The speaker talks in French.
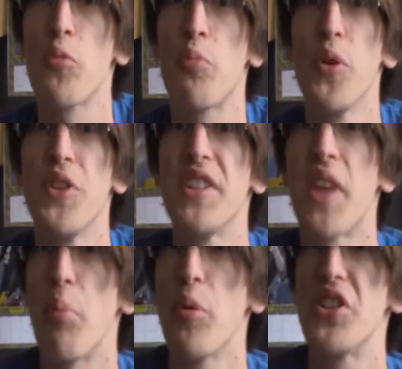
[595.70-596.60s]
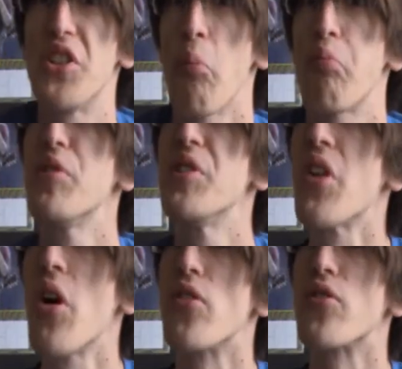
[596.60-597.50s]
petit à petit en
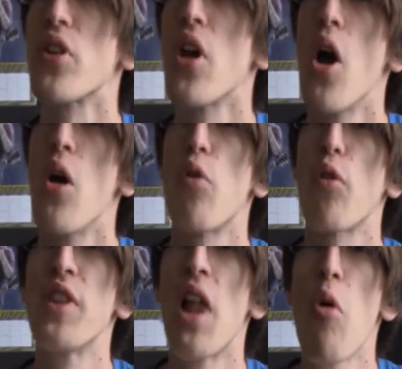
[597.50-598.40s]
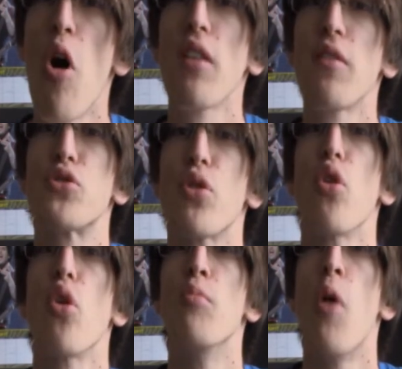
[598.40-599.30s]
puissance pour finalement arriver sur le
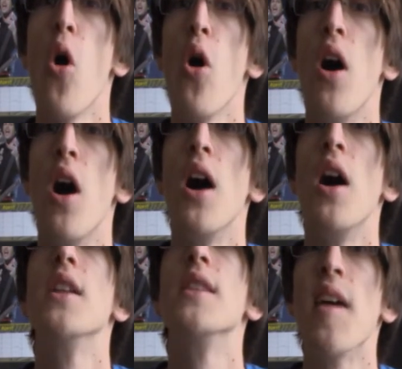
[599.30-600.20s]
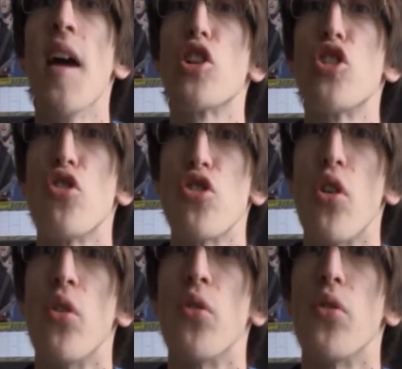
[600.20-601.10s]
roman Terre
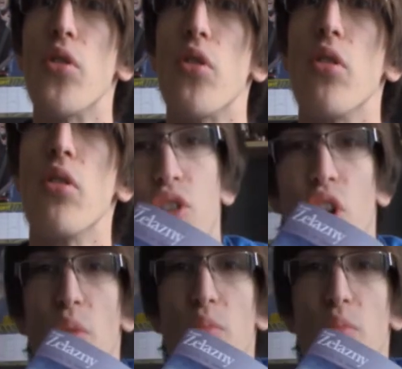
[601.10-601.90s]
changeante. Comme